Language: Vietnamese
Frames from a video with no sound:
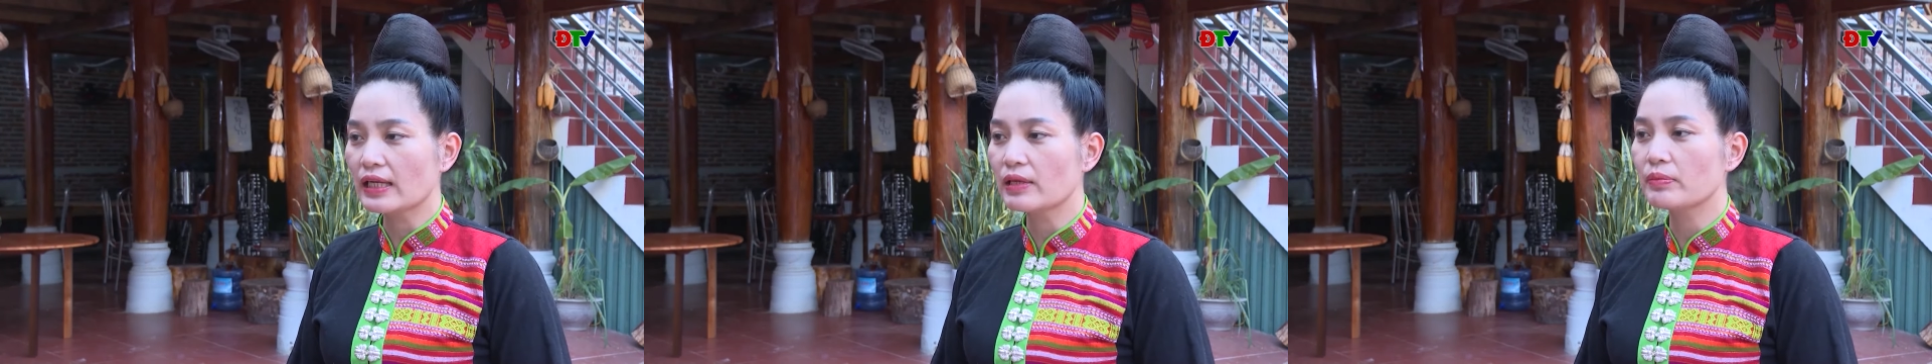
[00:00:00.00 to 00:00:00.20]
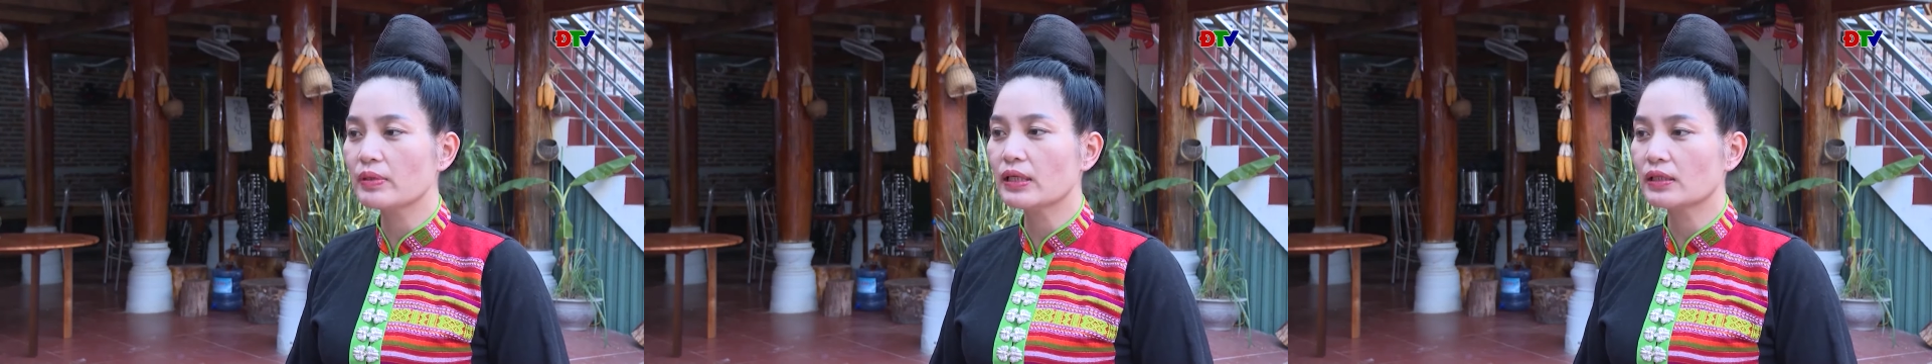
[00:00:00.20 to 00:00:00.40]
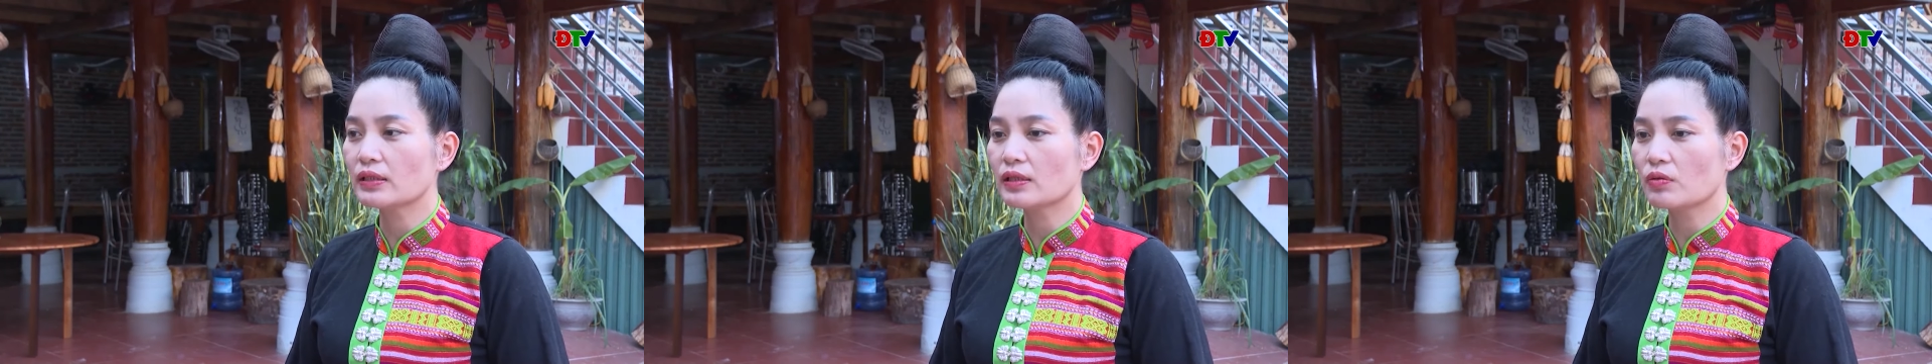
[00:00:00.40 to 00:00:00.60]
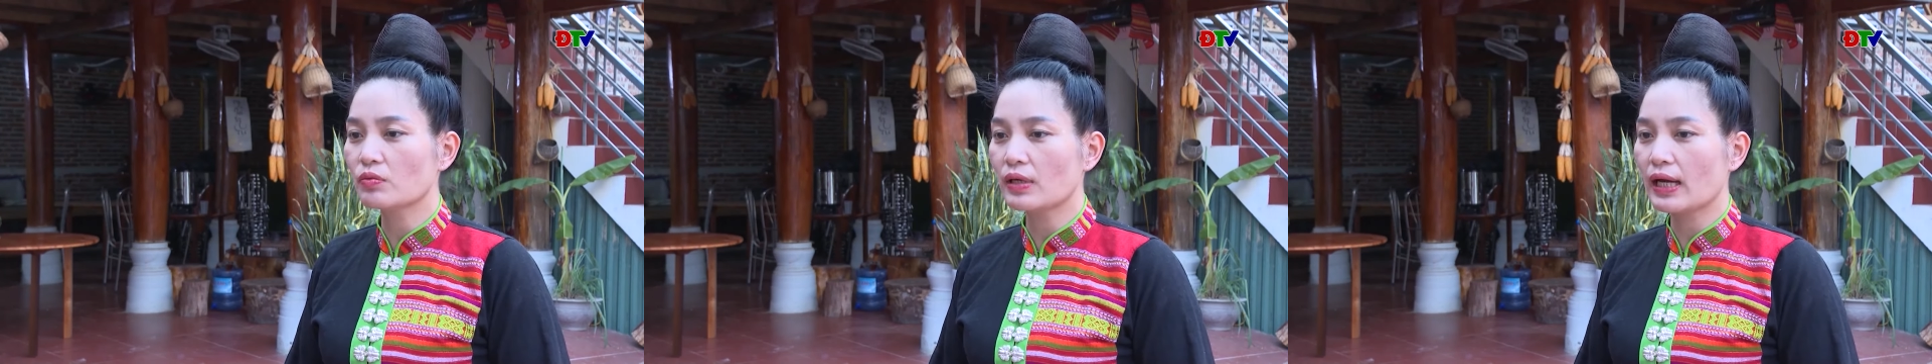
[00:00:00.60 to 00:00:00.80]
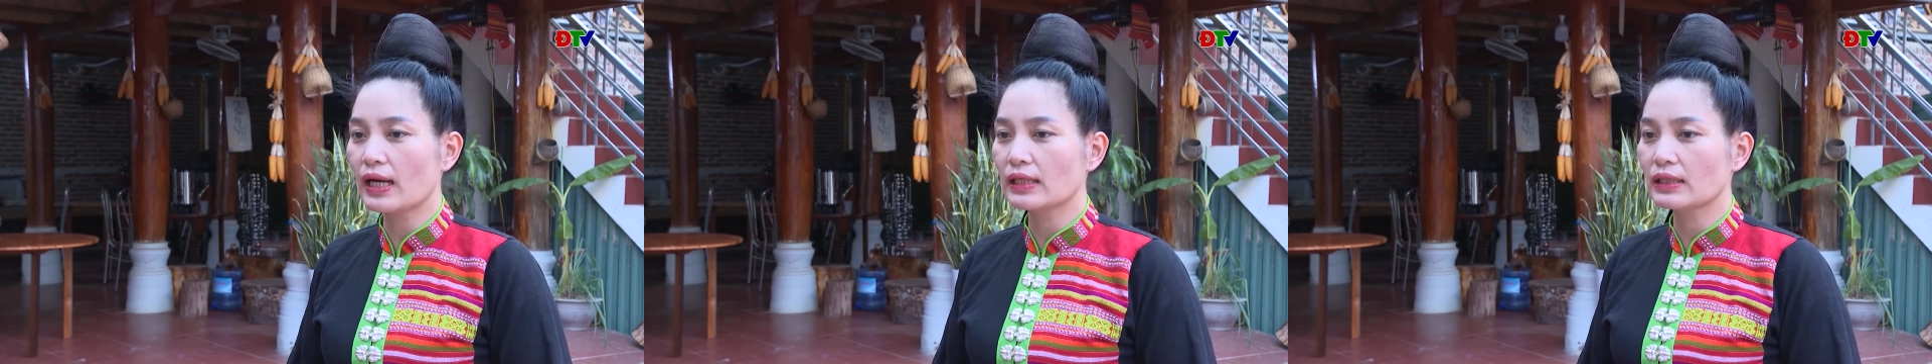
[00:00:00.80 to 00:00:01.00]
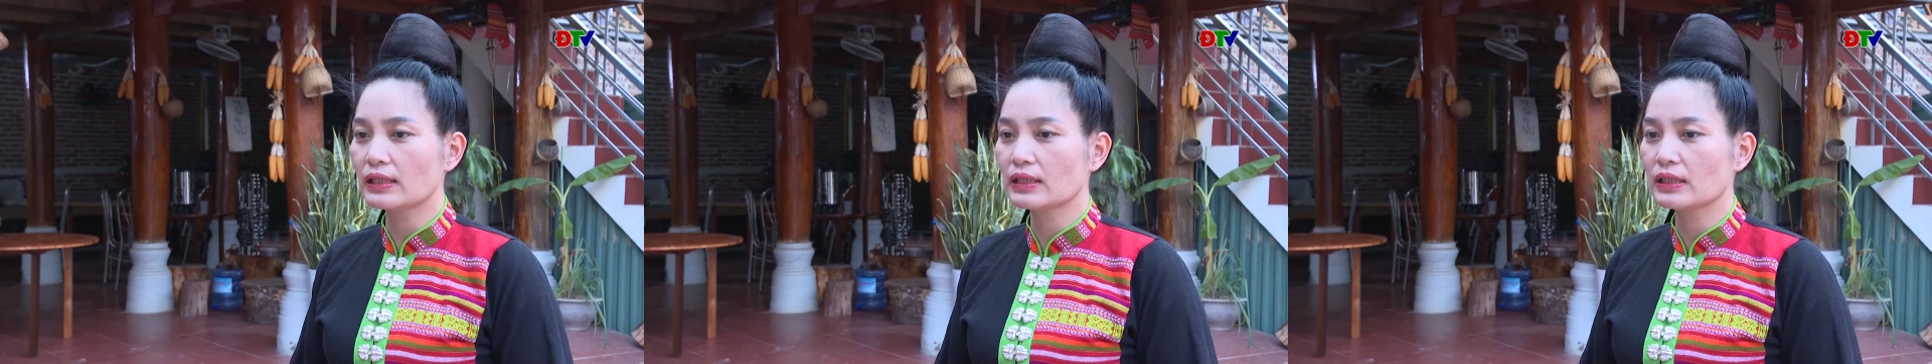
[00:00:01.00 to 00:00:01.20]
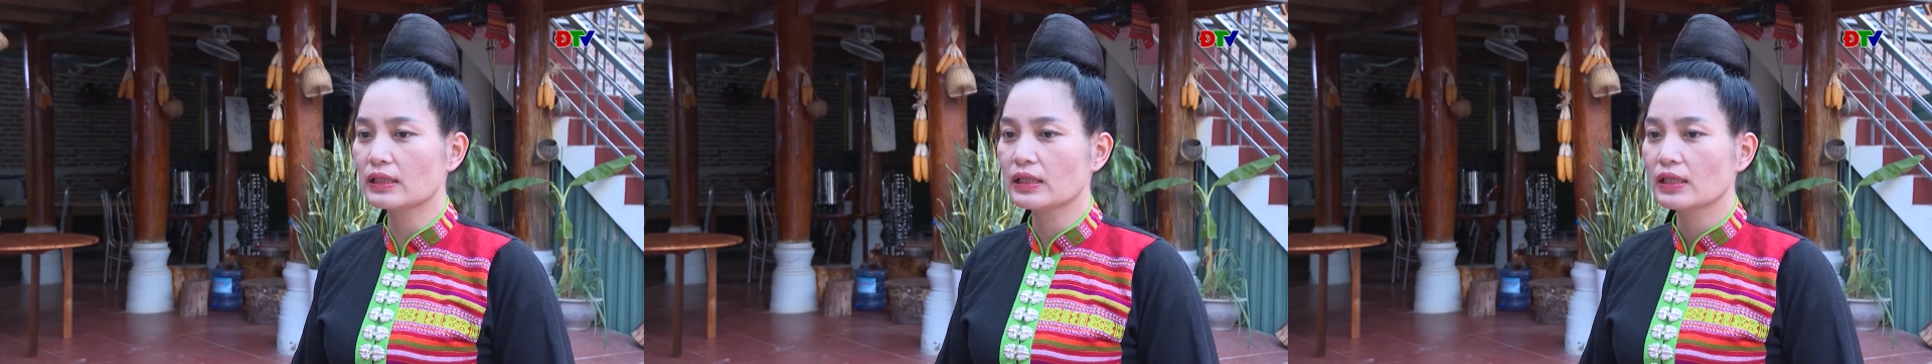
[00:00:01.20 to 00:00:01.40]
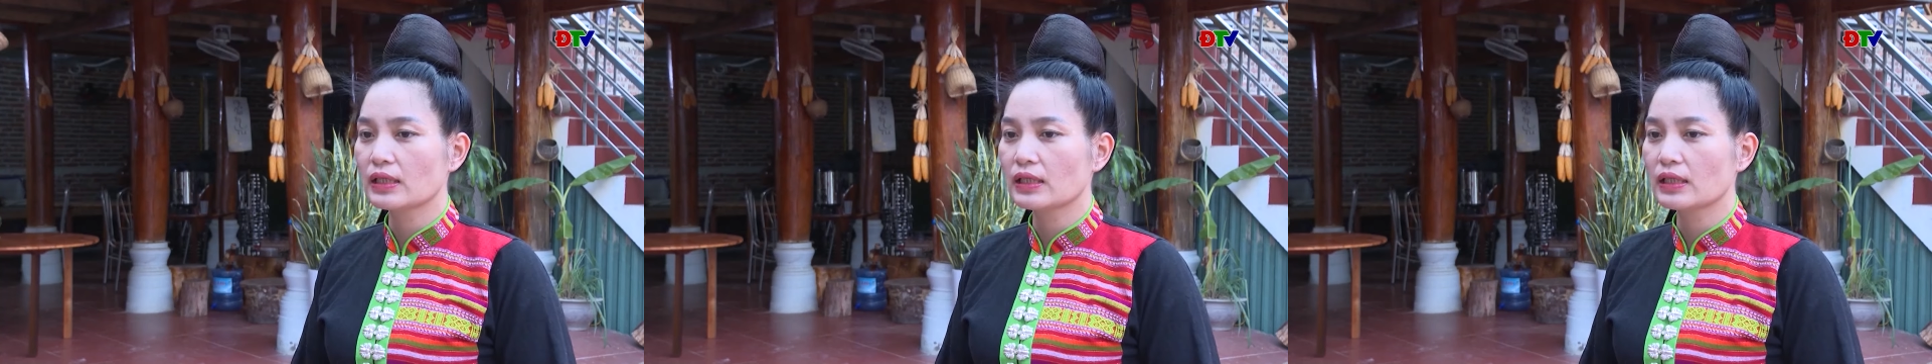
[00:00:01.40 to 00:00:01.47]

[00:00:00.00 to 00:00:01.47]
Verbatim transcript: niêm yết công khai thì